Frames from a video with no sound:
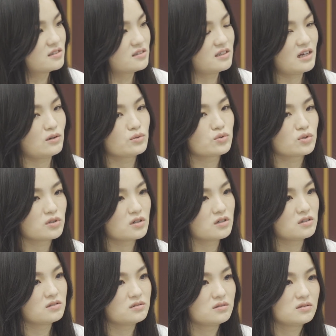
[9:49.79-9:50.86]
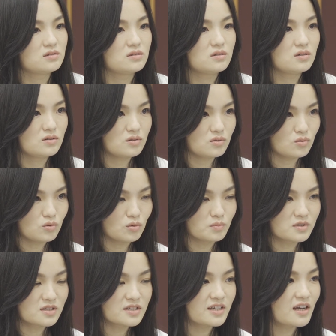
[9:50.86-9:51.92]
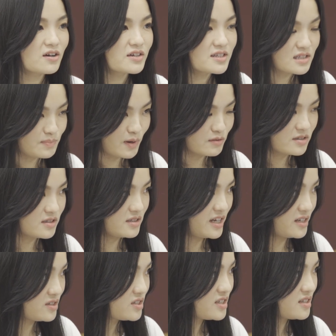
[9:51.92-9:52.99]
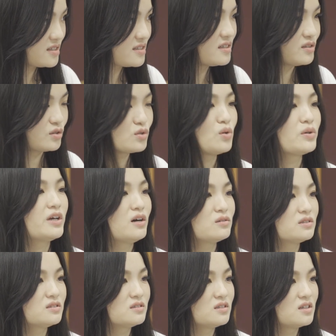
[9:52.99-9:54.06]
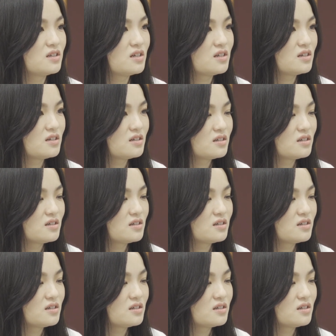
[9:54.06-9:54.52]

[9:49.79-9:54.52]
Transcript: 人啊，我觉得我们之间要一直保持连线是很重要的。哦。